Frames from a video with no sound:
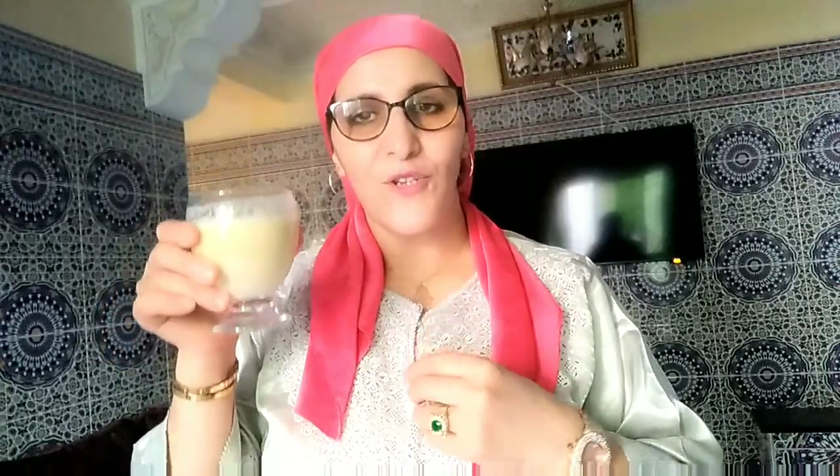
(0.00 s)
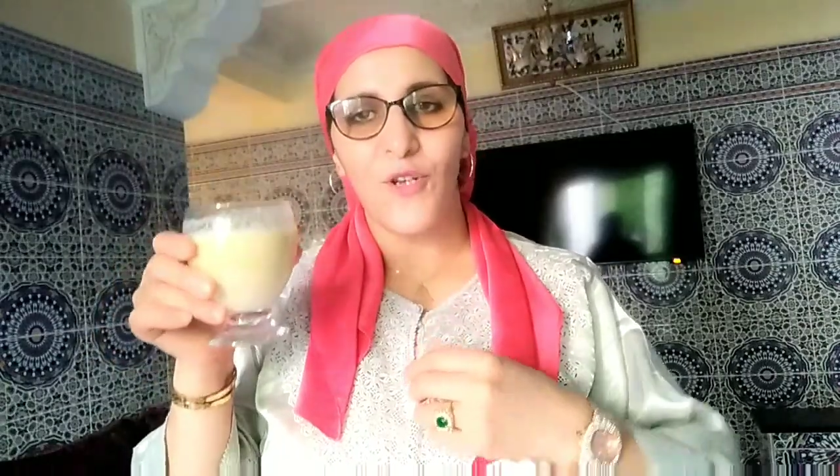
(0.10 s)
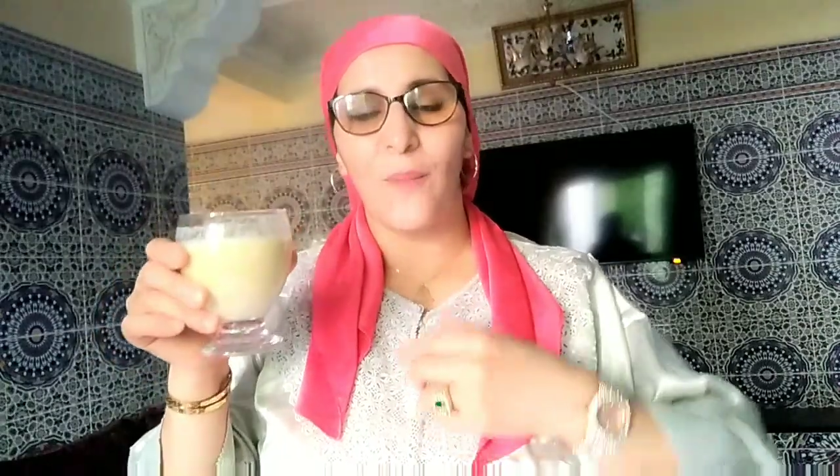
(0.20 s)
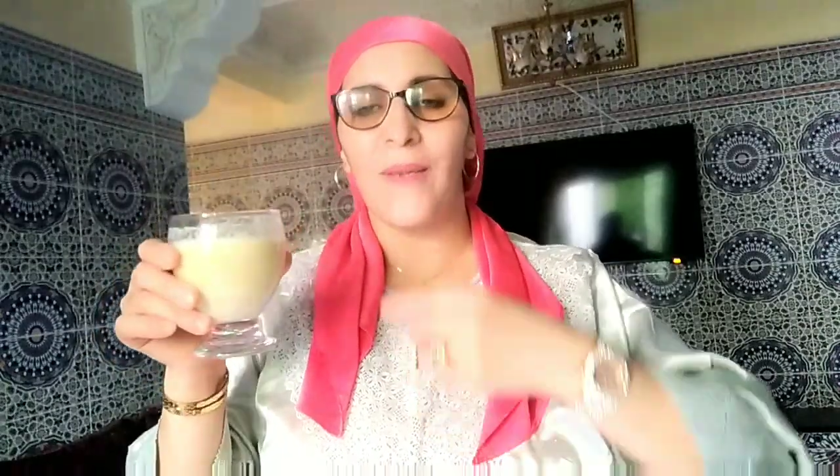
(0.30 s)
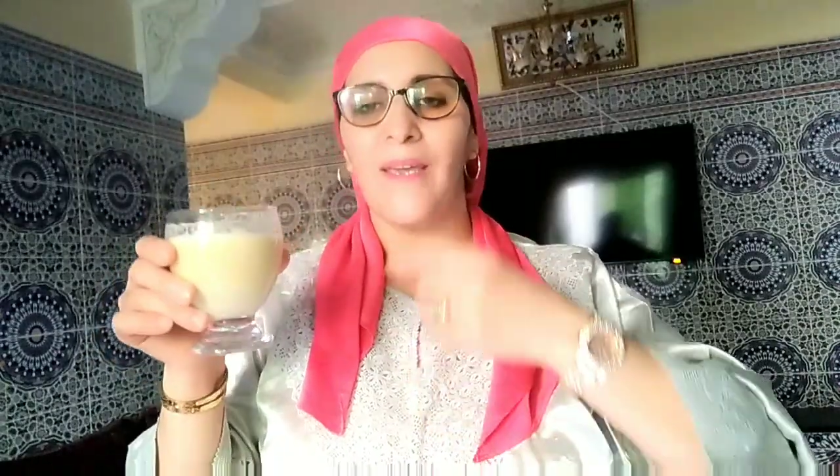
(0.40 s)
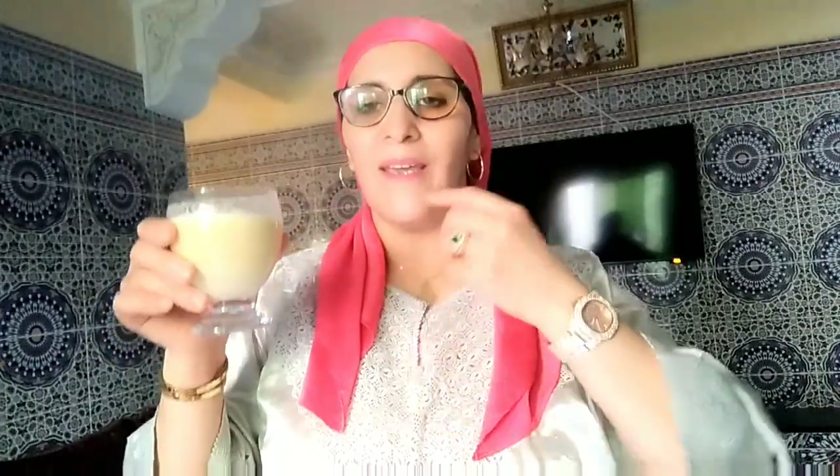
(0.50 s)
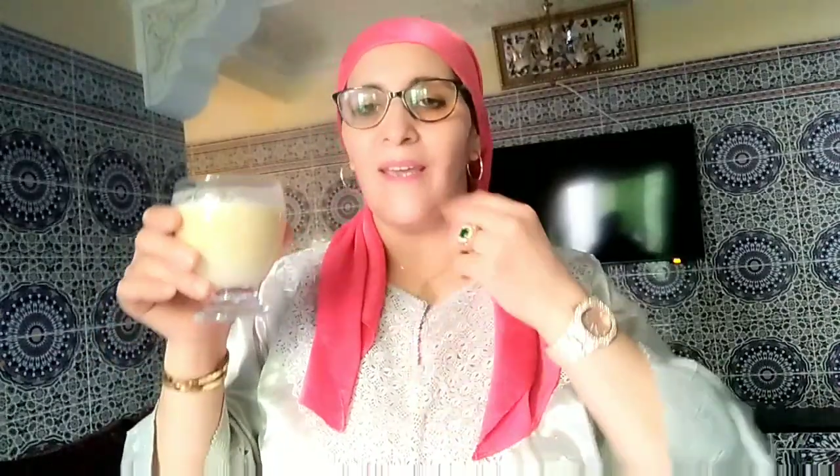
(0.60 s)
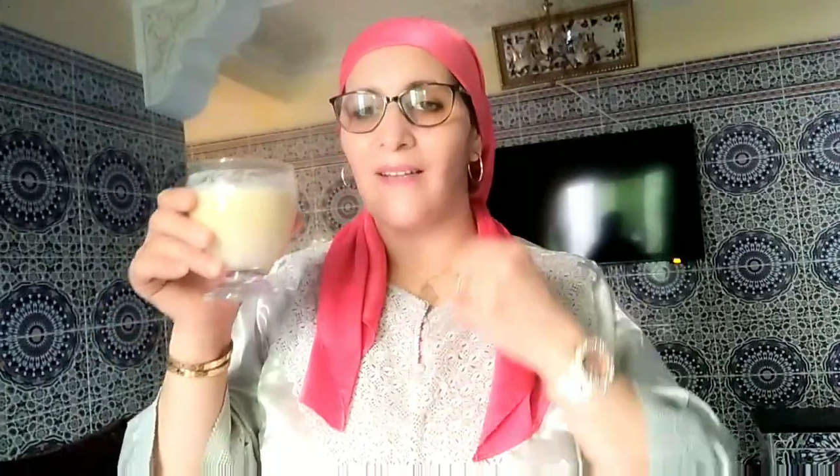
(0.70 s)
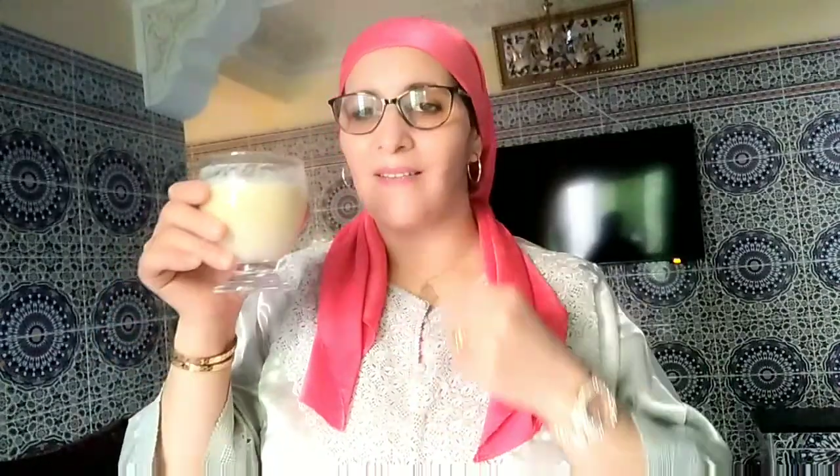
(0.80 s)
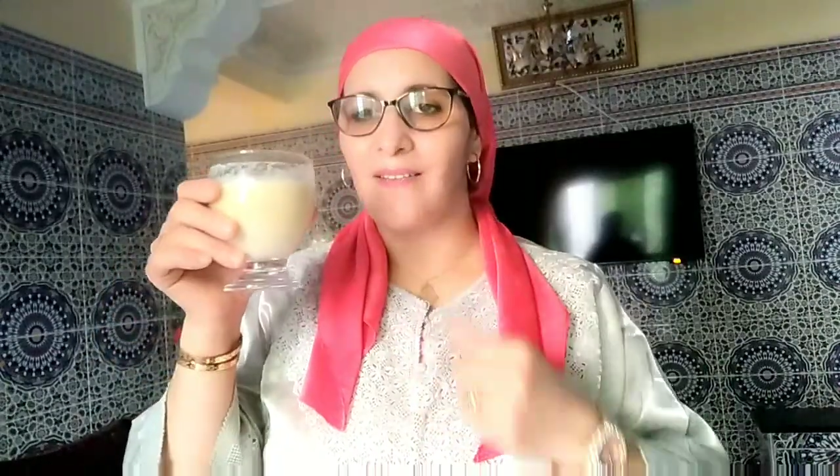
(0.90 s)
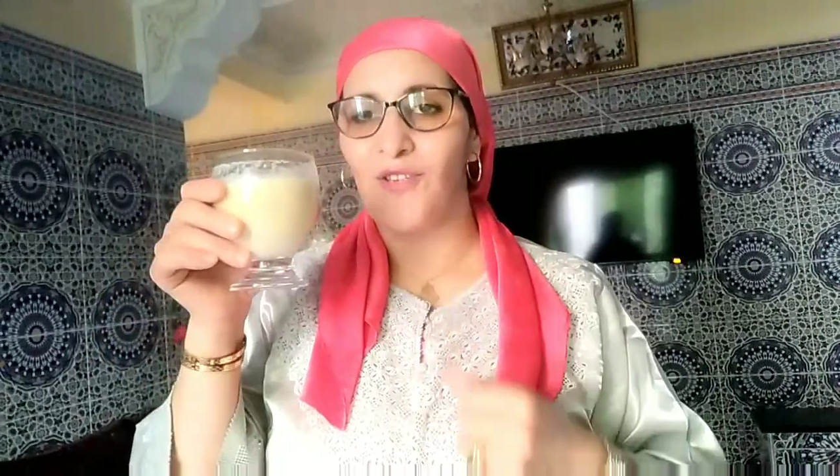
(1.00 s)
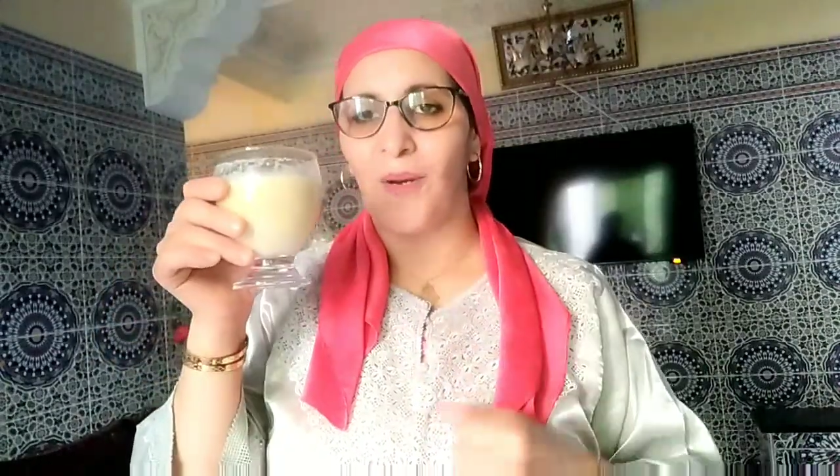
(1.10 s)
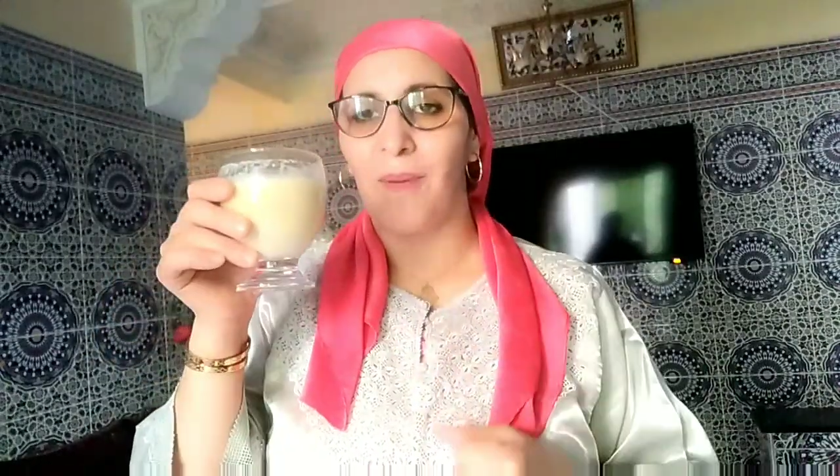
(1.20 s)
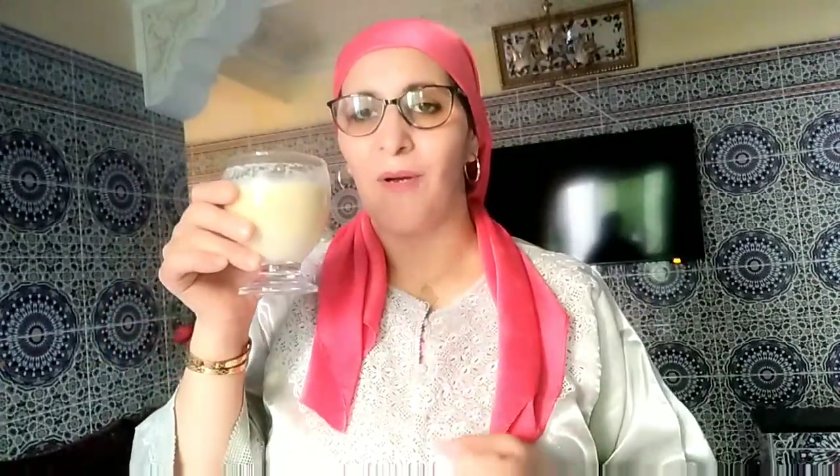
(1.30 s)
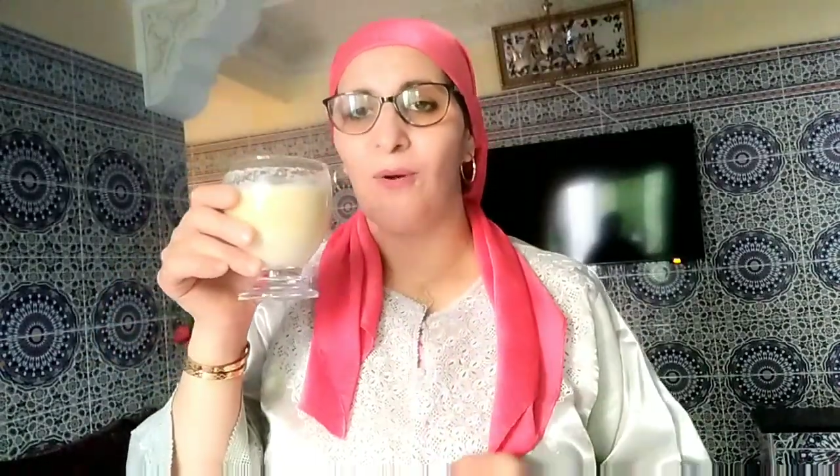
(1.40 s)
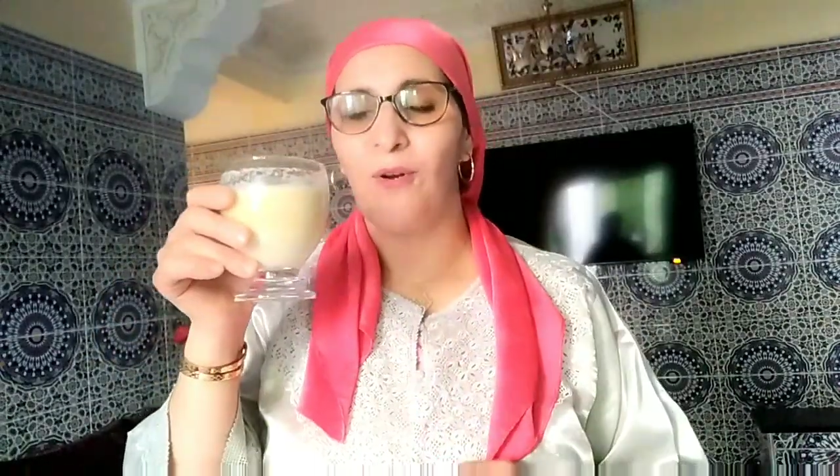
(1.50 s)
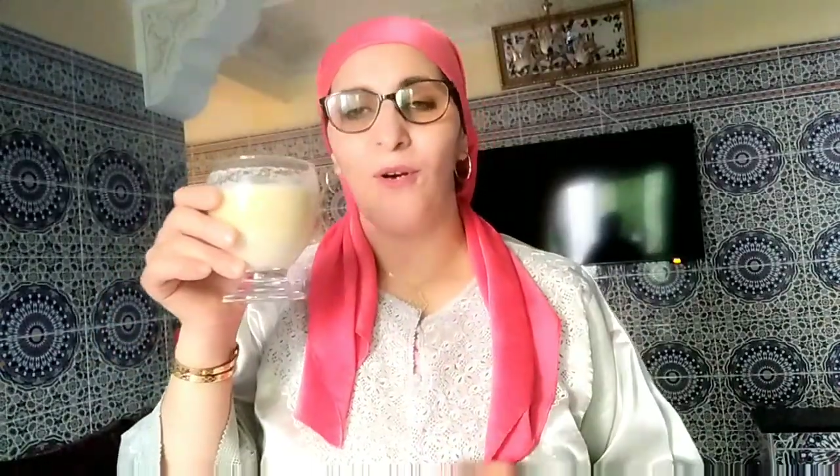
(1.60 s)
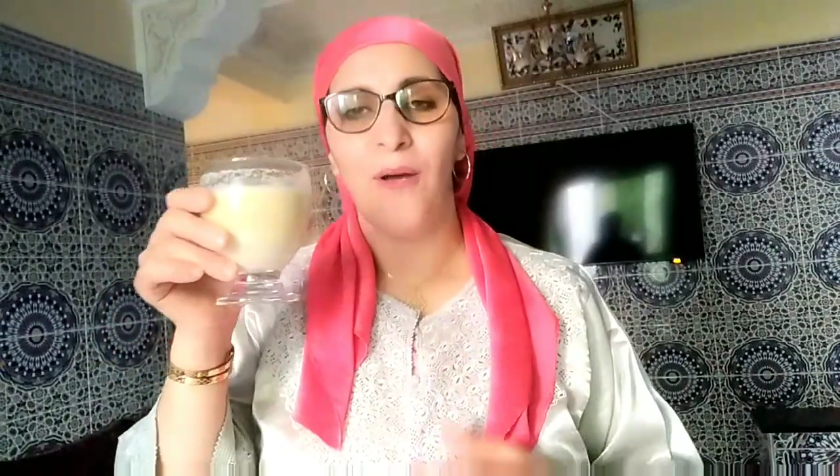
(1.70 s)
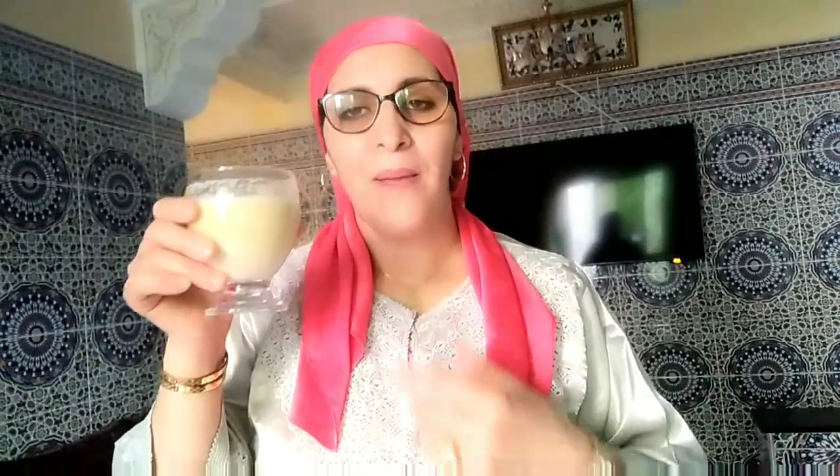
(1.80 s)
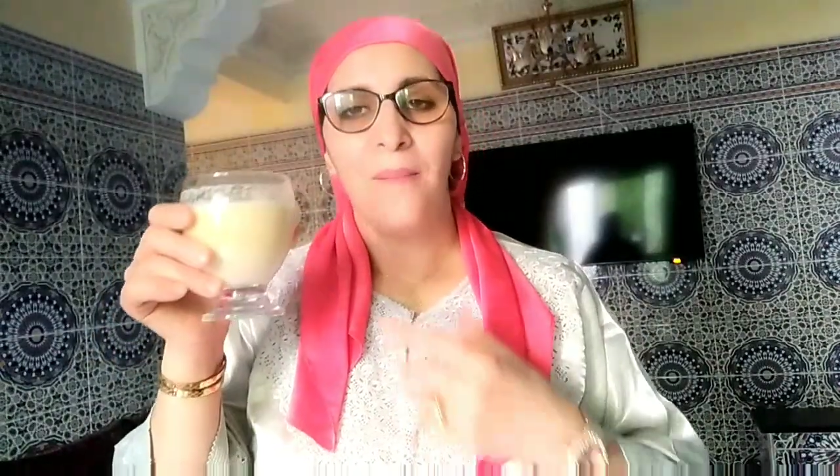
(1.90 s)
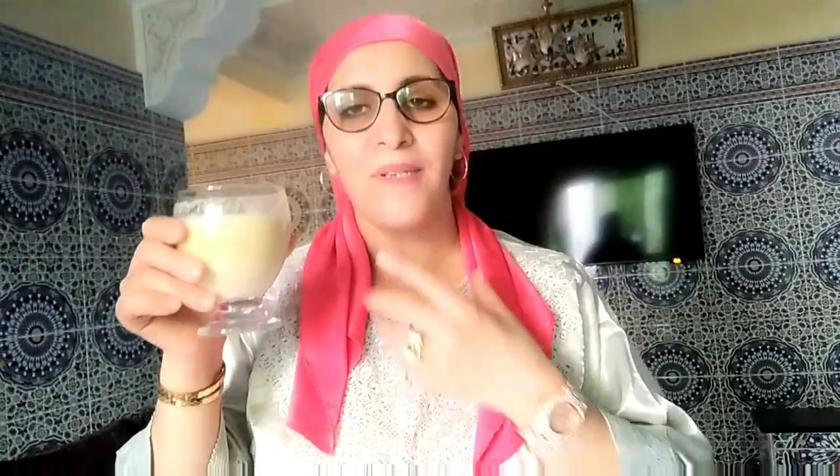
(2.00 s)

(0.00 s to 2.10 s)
تشربيه غادي تشربيه كله